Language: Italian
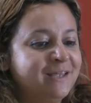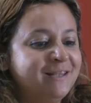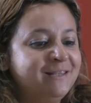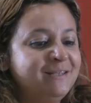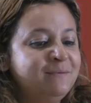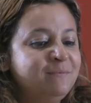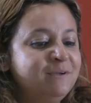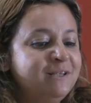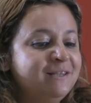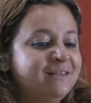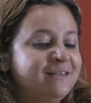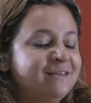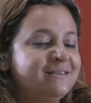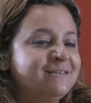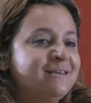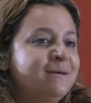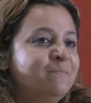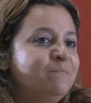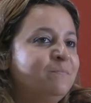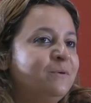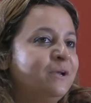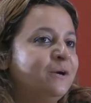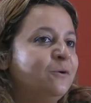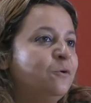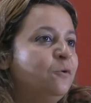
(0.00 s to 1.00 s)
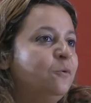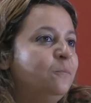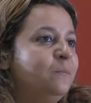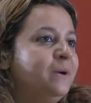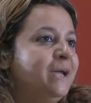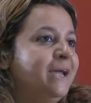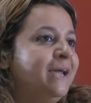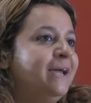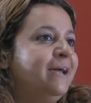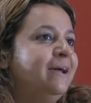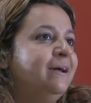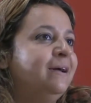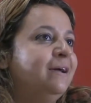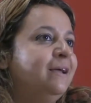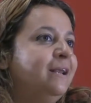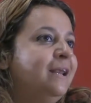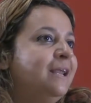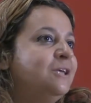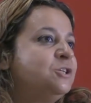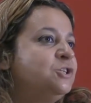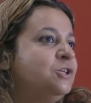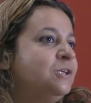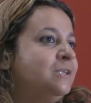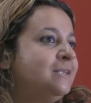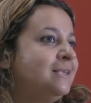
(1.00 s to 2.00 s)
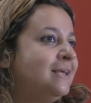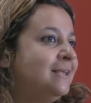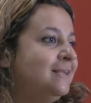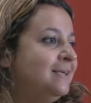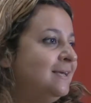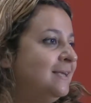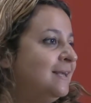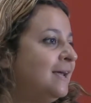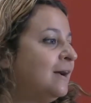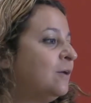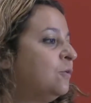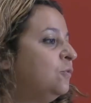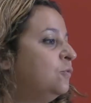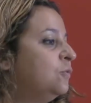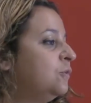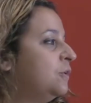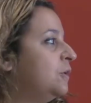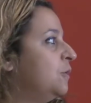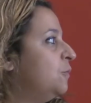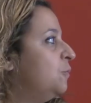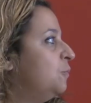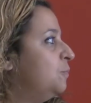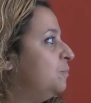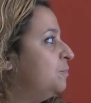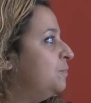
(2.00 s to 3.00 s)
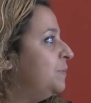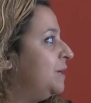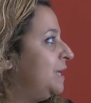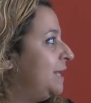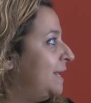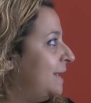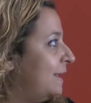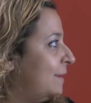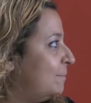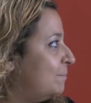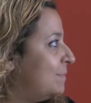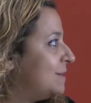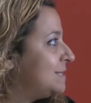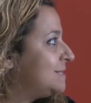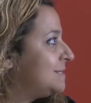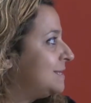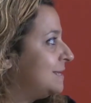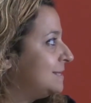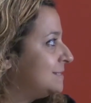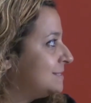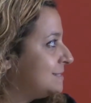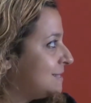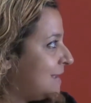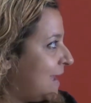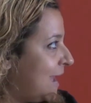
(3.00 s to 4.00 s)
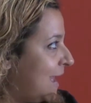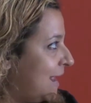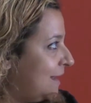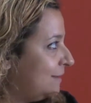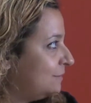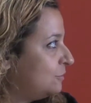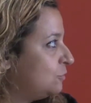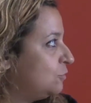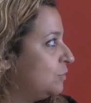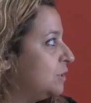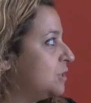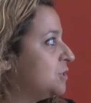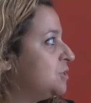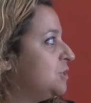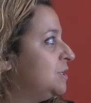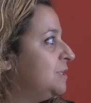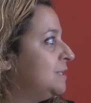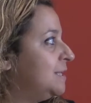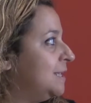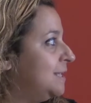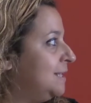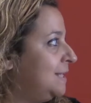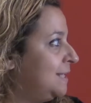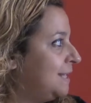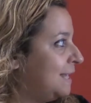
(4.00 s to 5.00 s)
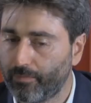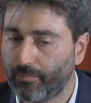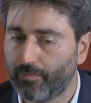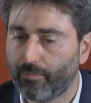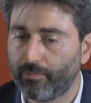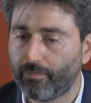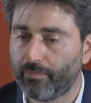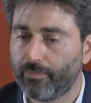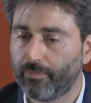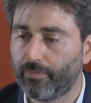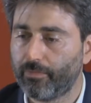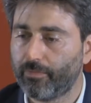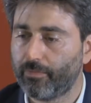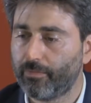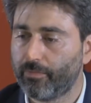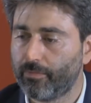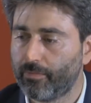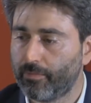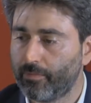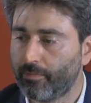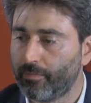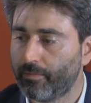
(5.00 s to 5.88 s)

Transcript: è dipinta sempre come la cittadina con un PIL abbastanza alto, una cittadina ricca,